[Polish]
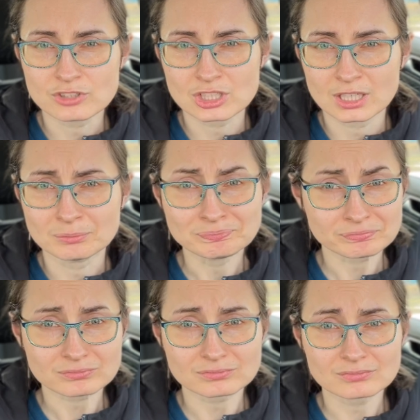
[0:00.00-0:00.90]
się,
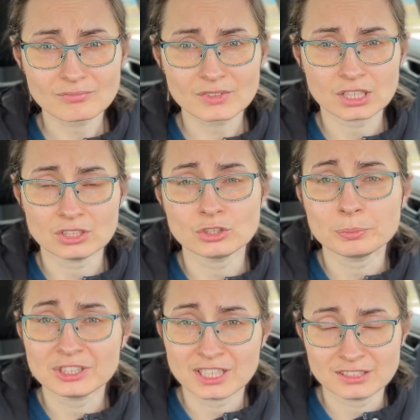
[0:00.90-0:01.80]
i to
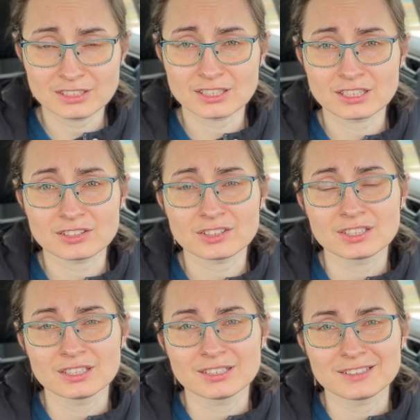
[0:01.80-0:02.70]
pytanie teraz
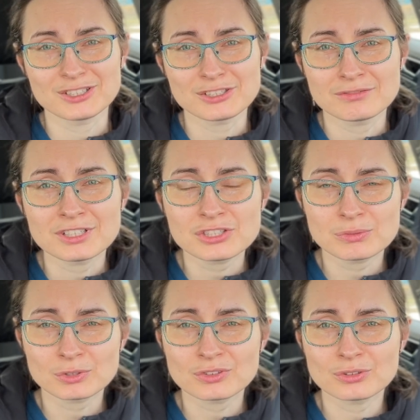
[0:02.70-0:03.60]
niech ci wejdzie
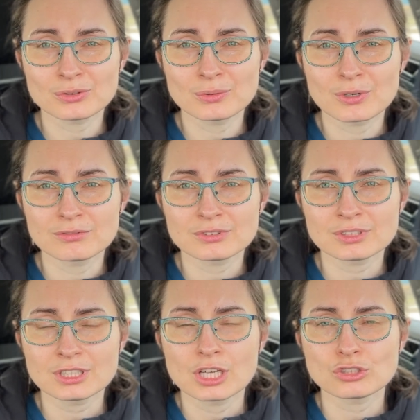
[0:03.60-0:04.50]
mocno do głowy,
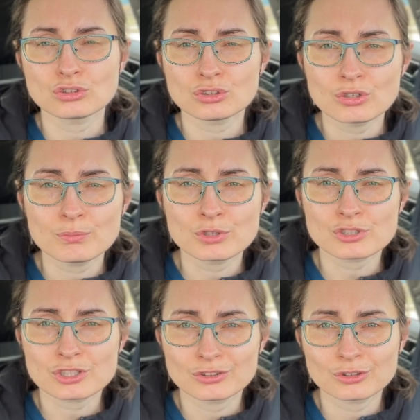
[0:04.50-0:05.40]
co
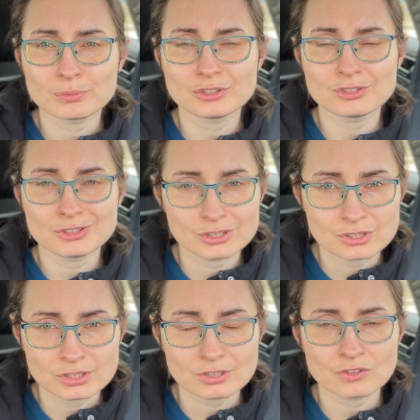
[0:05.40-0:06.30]
możesz zrobić
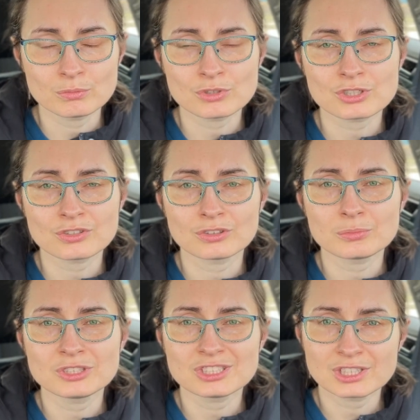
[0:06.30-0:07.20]
dziś, co możesz
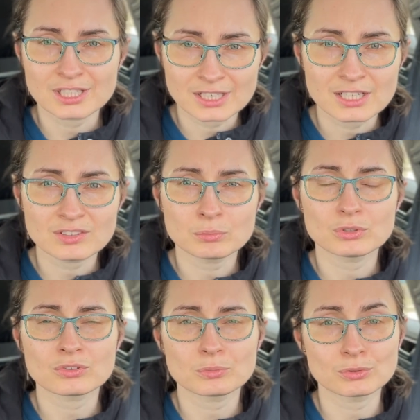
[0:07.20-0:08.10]
zrobić teraz,
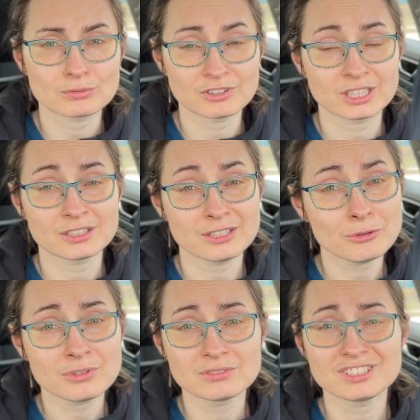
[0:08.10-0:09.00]
biorąc pod uwagę
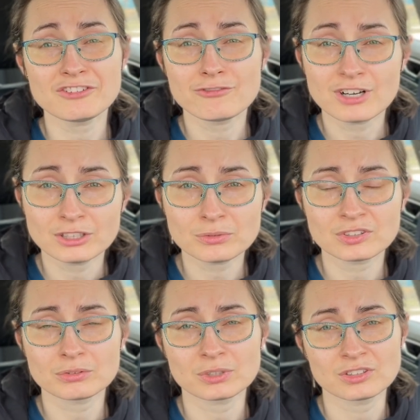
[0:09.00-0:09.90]
tę niefajną
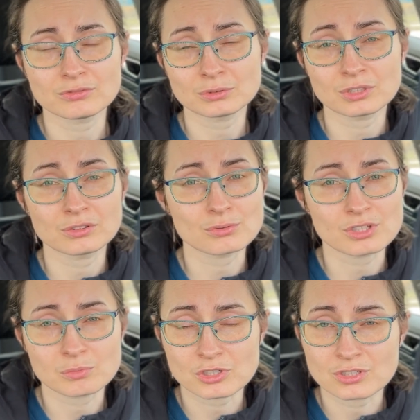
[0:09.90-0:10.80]
sytuację, w której z
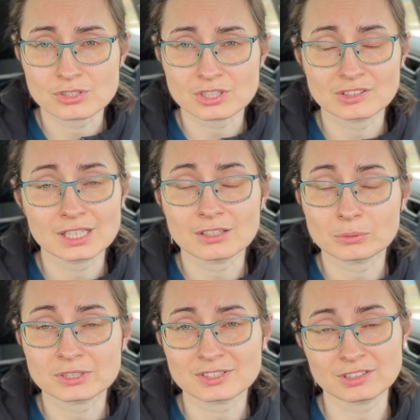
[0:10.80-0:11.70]
różnych przyczyn się
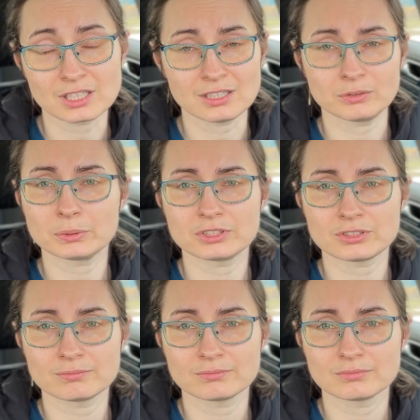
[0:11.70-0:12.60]
znalazłaś, znalazłaś.
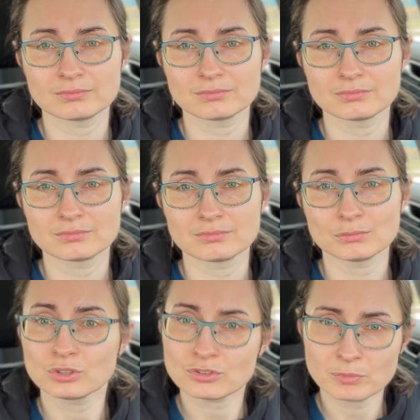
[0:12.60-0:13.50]
Bo
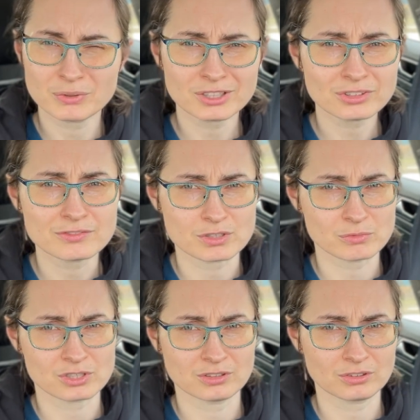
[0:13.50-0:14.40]
coś małego zawsze
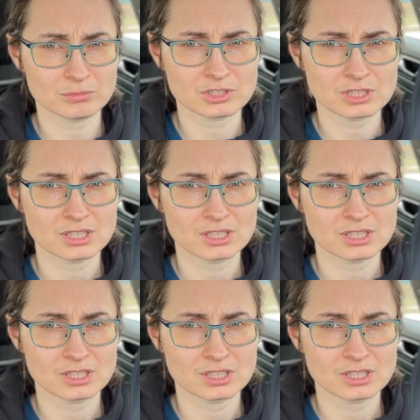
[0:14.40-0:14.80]
można zrobić.